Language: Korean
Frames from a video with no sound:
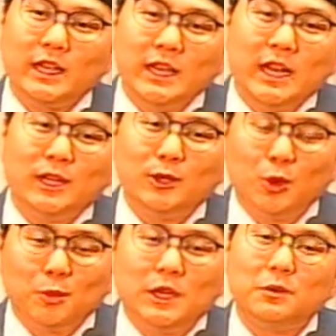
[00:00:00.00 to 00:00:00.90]
이해를
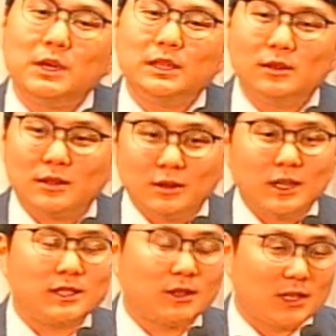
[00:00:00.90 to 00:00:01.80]
돕기 위해서
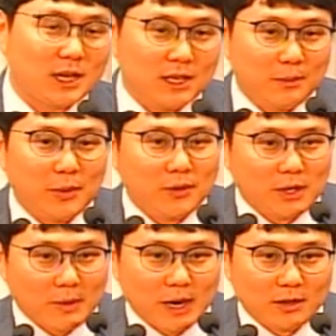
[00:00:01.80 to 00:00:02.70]
그렇게 썼다라는
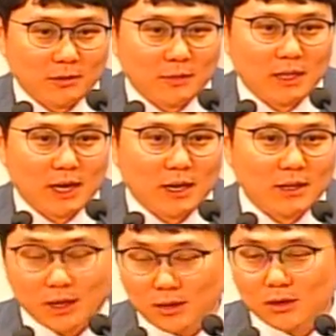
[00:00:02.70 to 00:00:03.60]
표현들 말하는 겁니다.
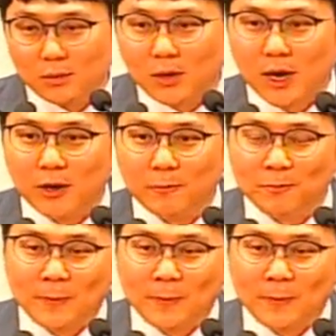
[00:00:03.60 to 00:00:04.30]
예를 들어볼까요?